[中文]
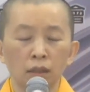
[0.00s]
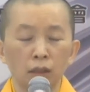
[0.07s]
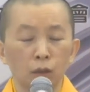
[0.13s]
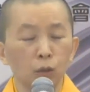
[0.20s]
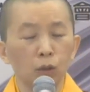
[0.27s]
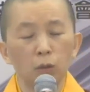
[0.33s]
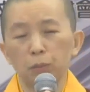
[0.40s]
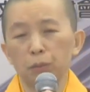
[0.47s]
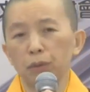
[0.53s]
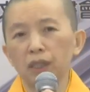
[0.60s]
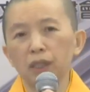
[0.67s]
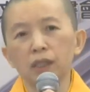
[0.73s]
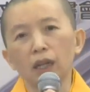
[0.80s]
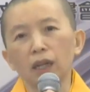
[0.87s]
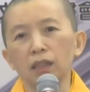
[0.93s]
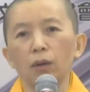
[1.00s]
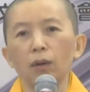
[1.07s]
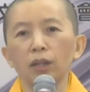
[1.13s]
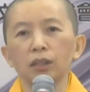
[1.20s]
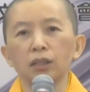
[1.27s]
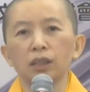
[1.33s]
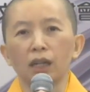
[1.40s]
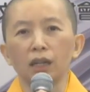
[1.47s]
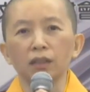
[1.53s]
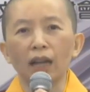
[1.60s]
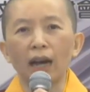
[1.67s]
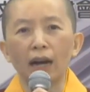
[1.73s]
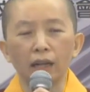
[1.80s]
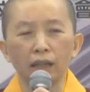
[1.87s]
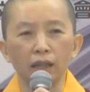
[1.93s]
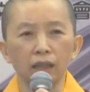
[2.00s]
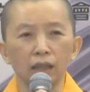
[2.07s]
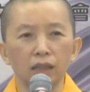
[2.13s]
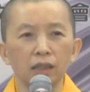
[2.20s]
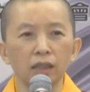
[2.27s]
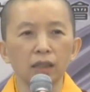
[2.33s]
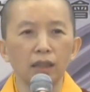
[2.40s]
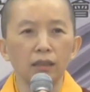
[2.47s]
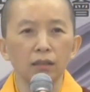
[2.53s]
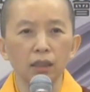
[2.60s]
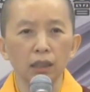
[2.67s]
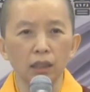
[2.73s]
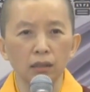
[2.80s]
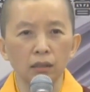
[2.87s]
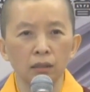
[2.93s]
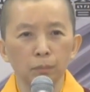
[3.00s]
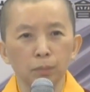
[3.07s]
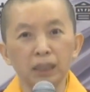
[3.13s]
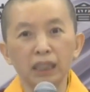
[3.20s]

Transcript: 你如果不会想的话，就想打雷跟闪电，